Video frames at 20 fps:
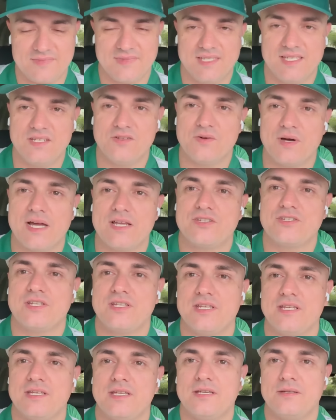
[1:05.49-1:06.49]
Eu acho
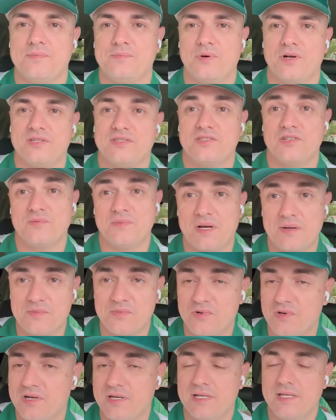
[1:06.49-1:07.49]
que pode ser uma
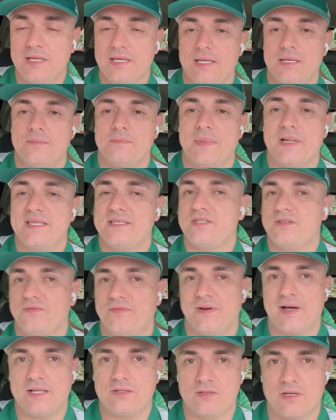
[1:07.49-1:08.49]
boa, mas de
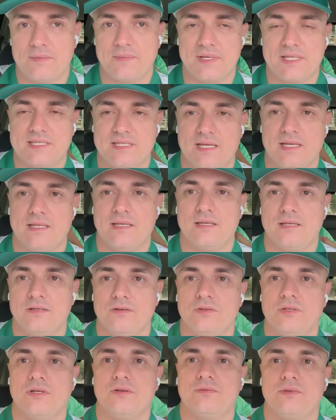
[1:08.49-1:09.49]
fato, rapaziada,
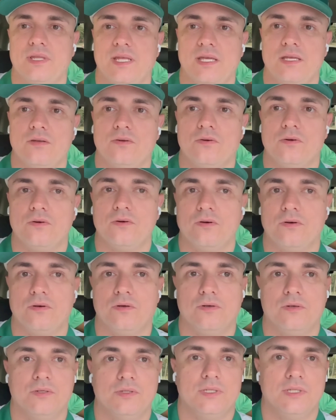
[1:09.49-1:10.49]
eu não
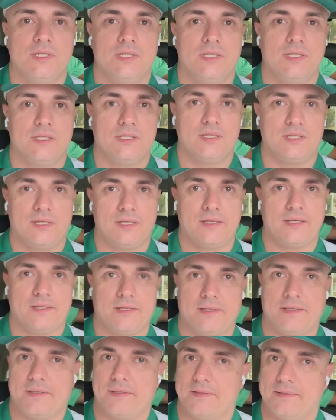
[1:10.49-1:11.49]
tenho
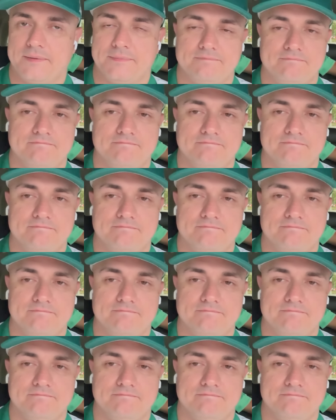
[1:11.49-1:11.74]
é,